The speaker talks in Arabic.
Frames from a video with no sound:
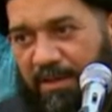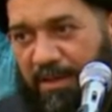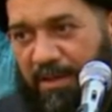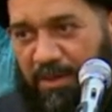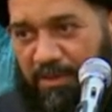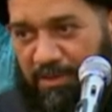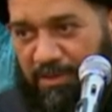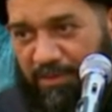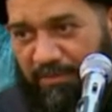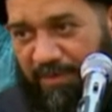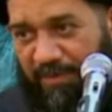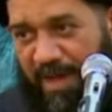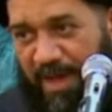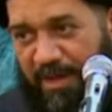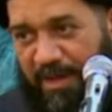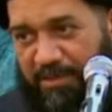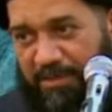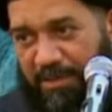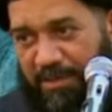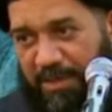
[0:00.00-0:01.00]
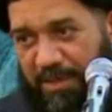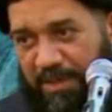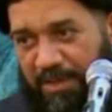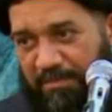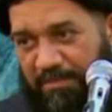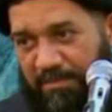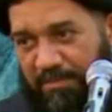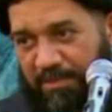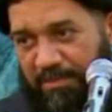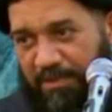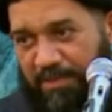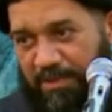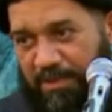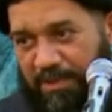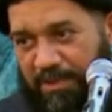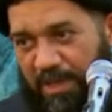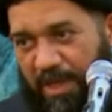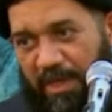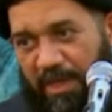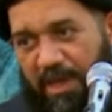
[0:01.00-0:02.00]
خلينا نشوف حال زينب
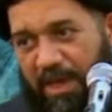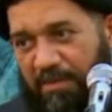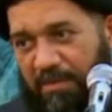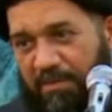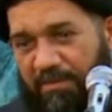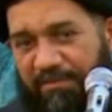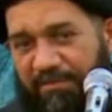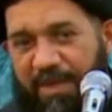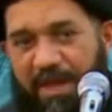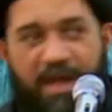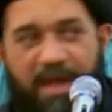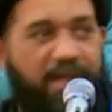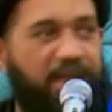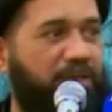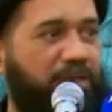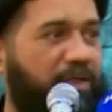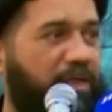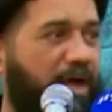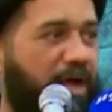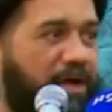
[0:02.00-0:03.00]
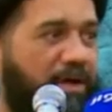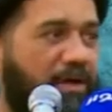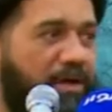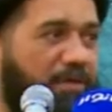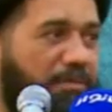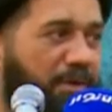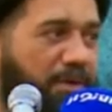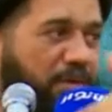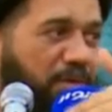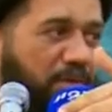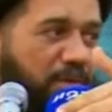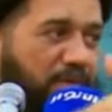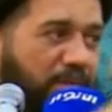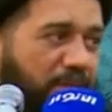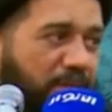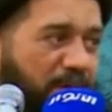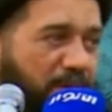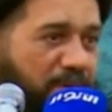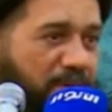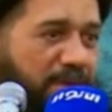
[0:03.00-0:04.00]
الله يوفق هذا الشاعر ابنكم
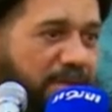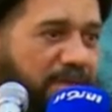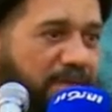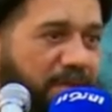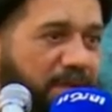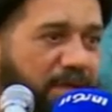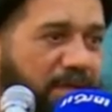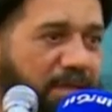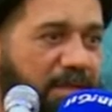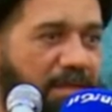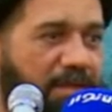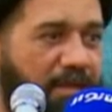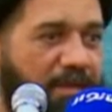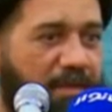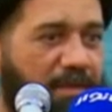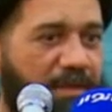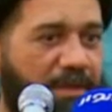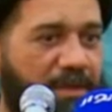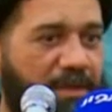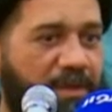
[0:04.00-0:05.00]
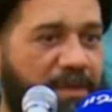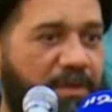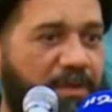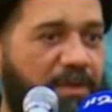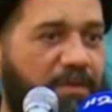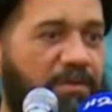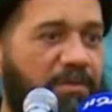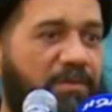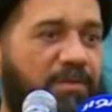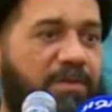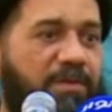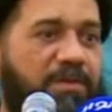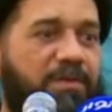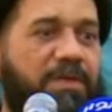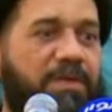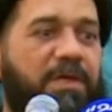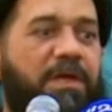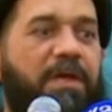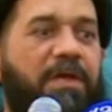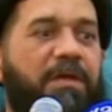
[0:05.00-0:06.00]
من البصرة يقول
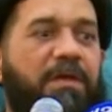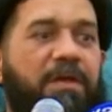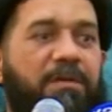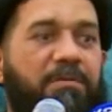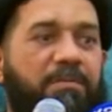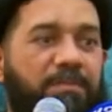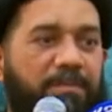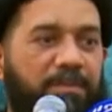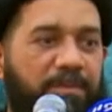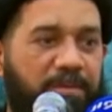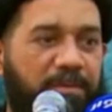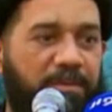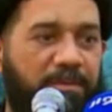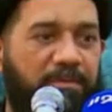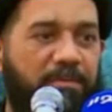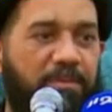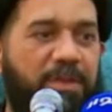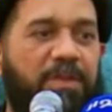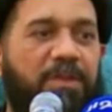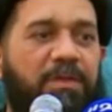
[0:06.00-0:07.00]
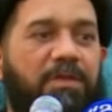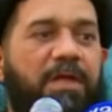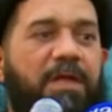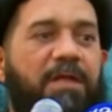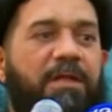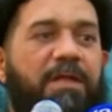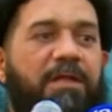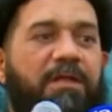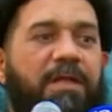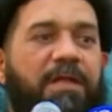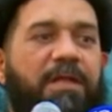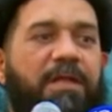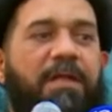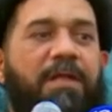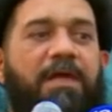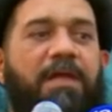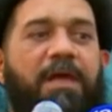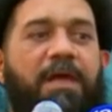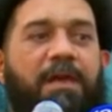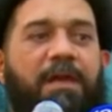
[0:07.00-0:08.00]
زينب من دنت
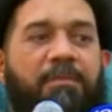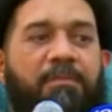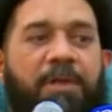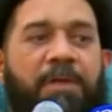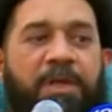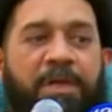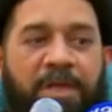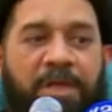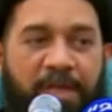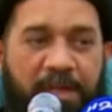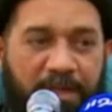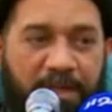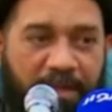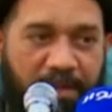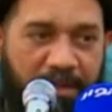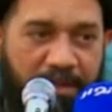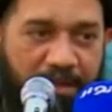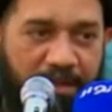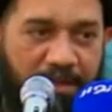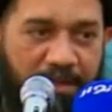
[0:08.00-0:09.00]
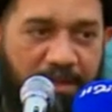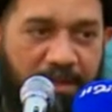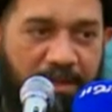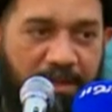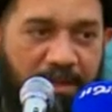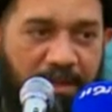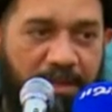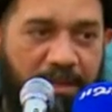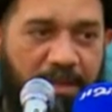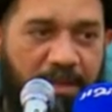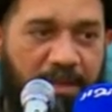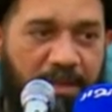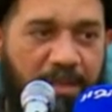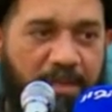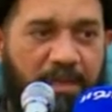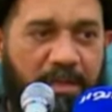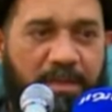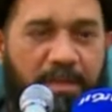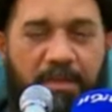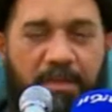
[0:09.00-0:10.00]
ليها المنية
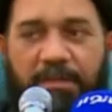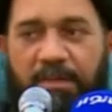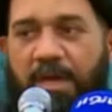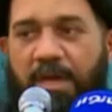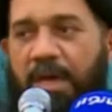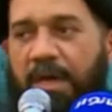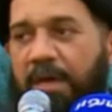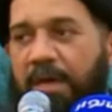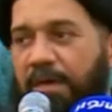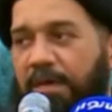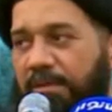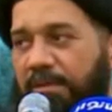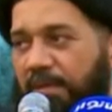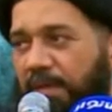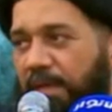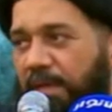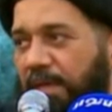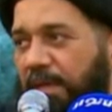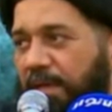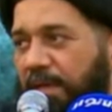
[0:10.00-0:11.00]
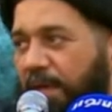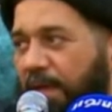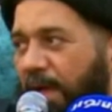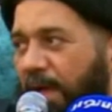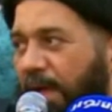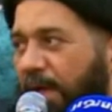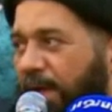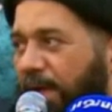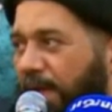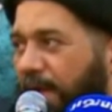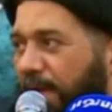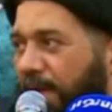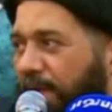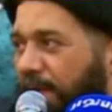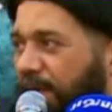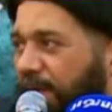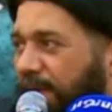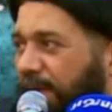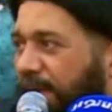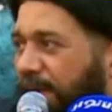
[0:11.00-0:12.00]
دارت عينها على
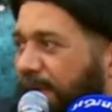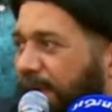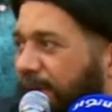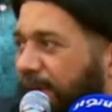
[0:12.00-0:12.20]
الغاضرين